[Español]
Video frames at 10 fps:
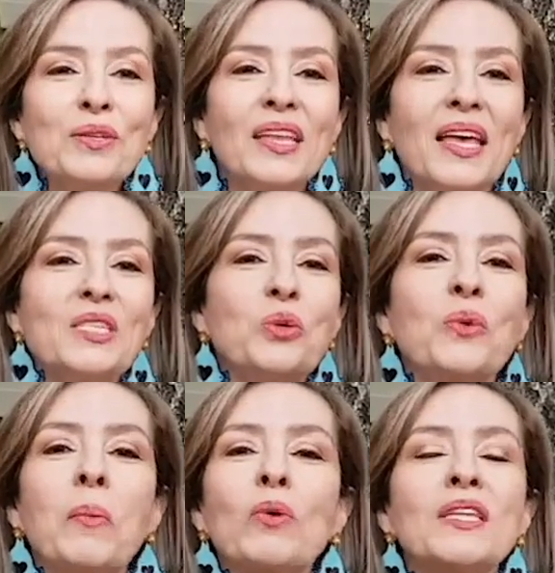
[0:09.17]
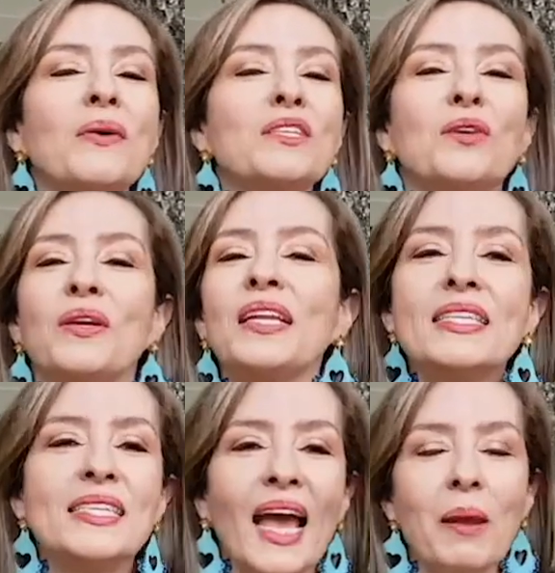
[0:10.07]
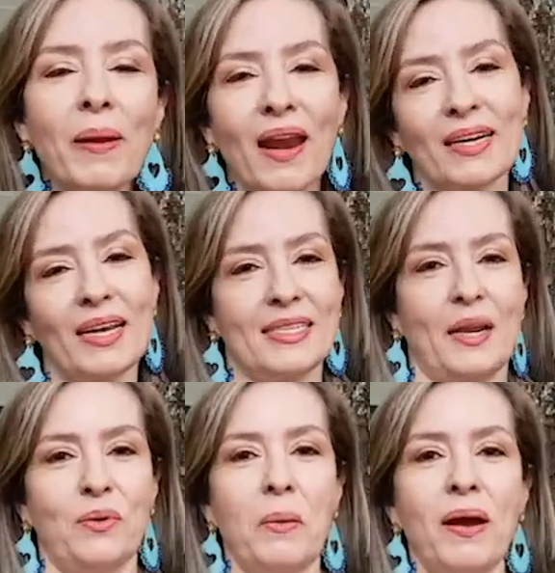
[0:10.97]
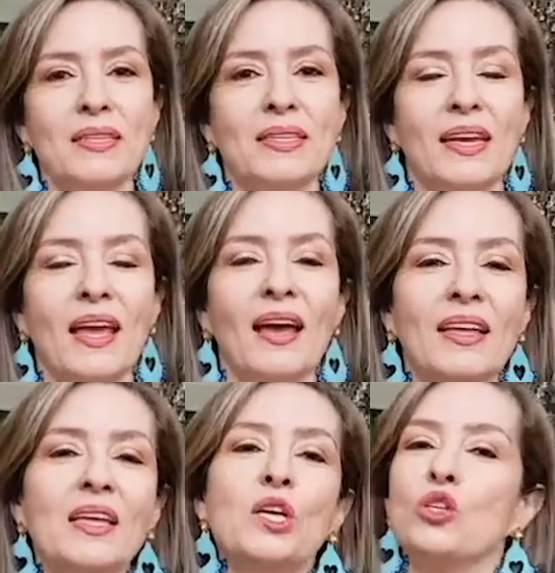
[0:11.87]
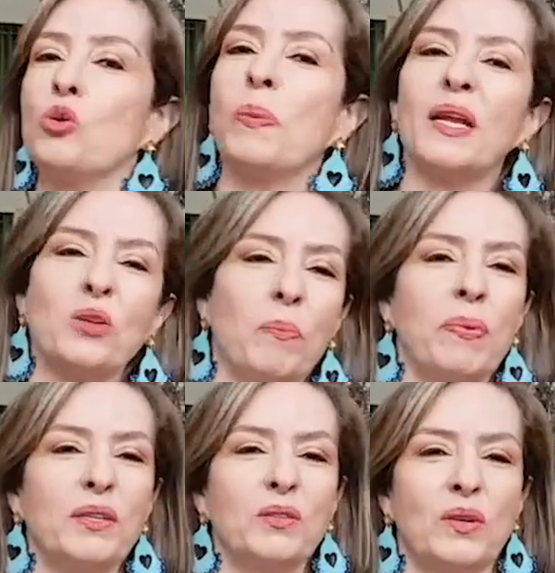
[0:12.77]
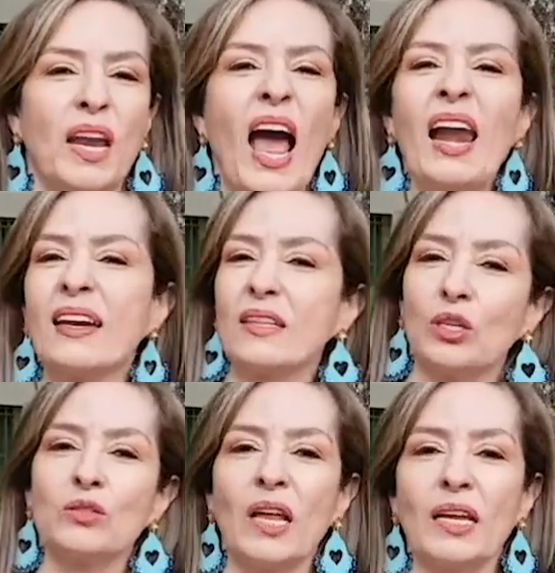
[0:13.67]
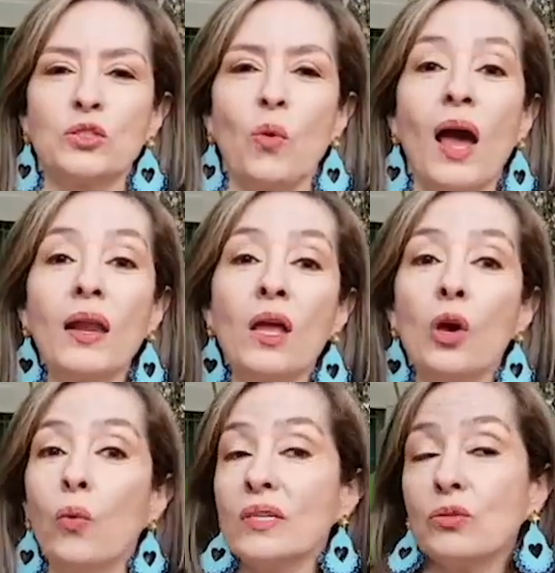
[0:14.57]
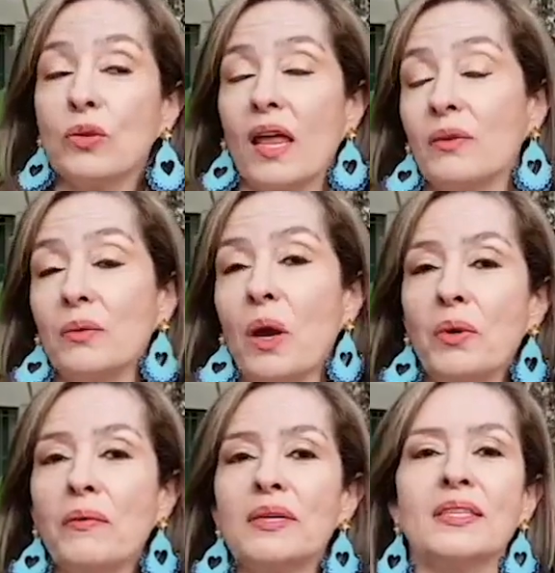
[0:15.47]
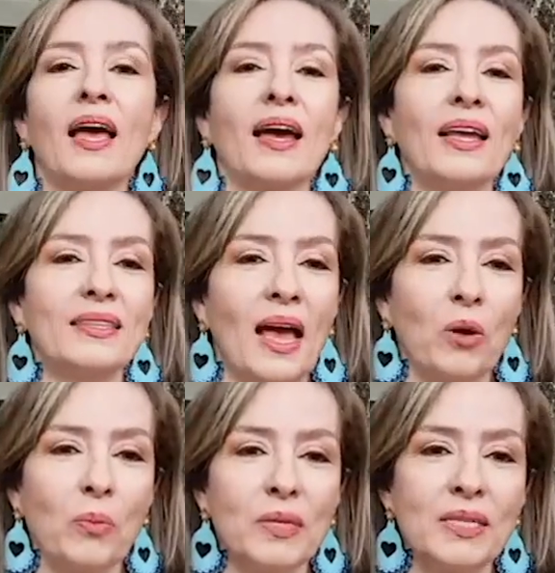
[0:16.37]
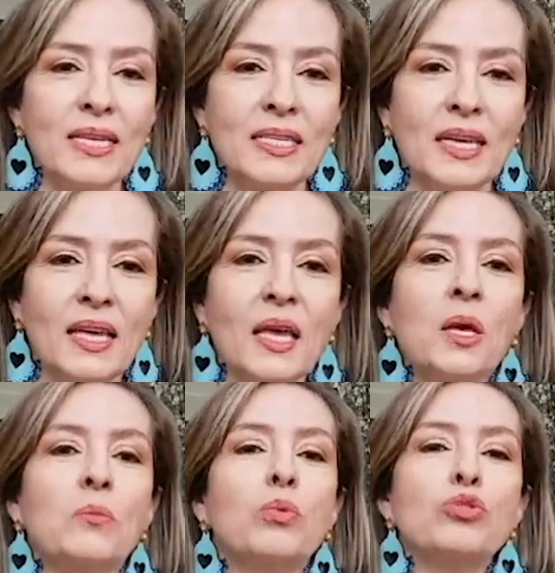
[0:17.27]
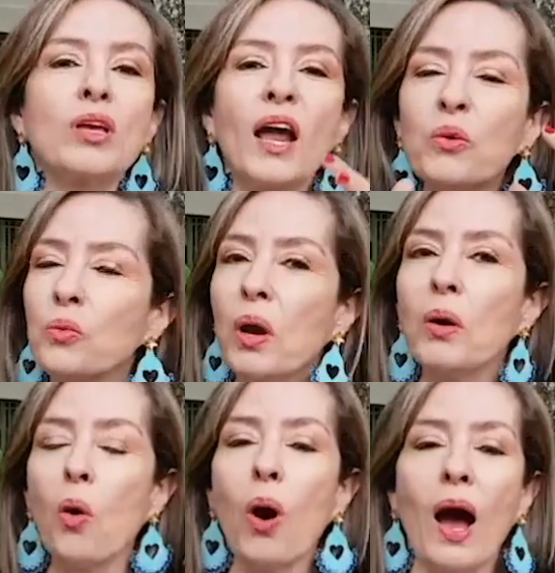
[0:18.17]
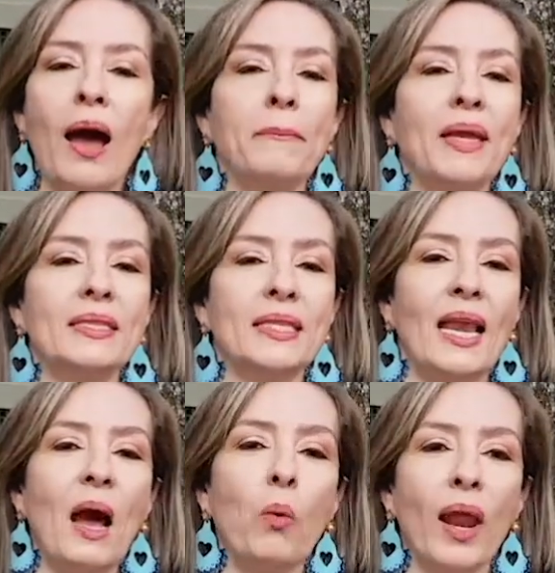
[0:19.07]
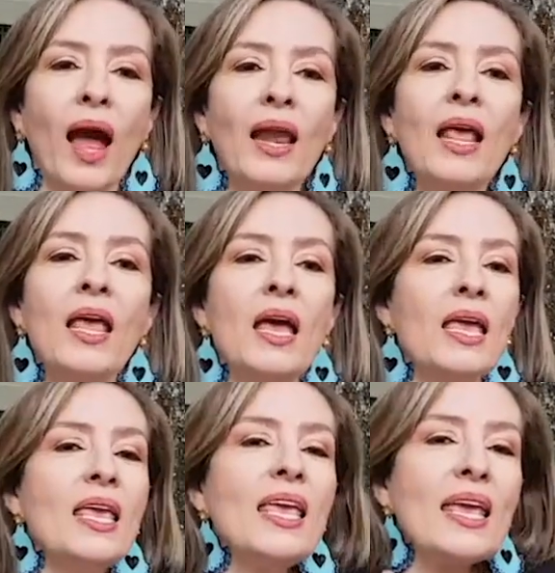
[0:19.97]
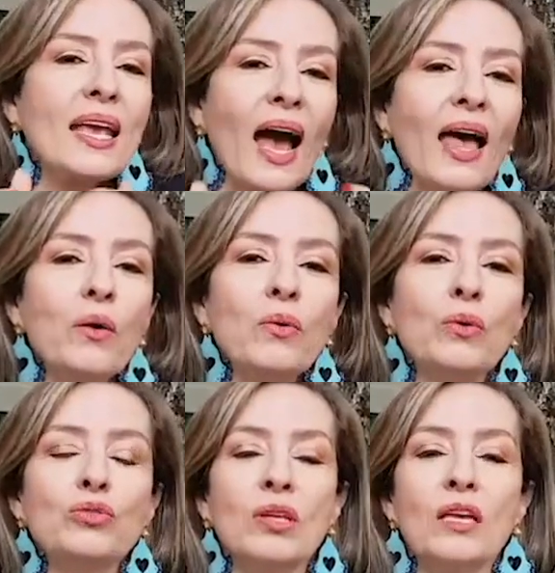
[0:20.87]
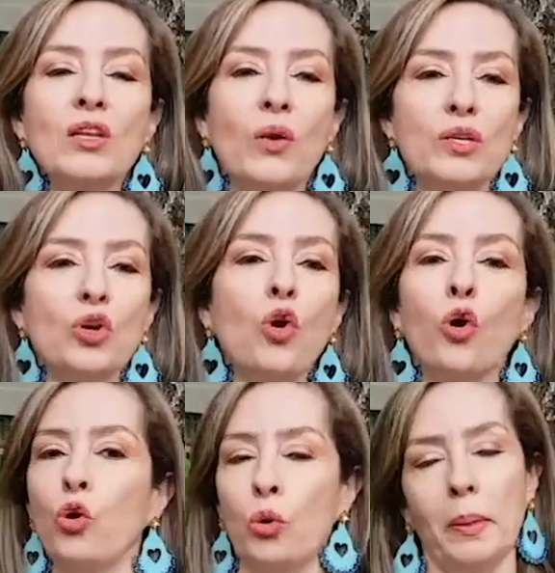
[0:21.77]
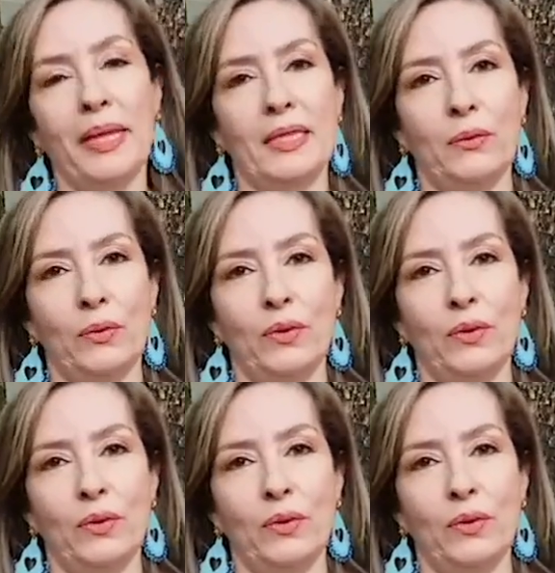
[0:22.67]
ustedes tuvo una motivación inicial para realizar una maestría, superación personal, reto intelectual o estudiar en una universidad acreditada como ICESI, e buscar un nuevo ambiente laboral y cada uno de ustedes lo hizo con un objetivo.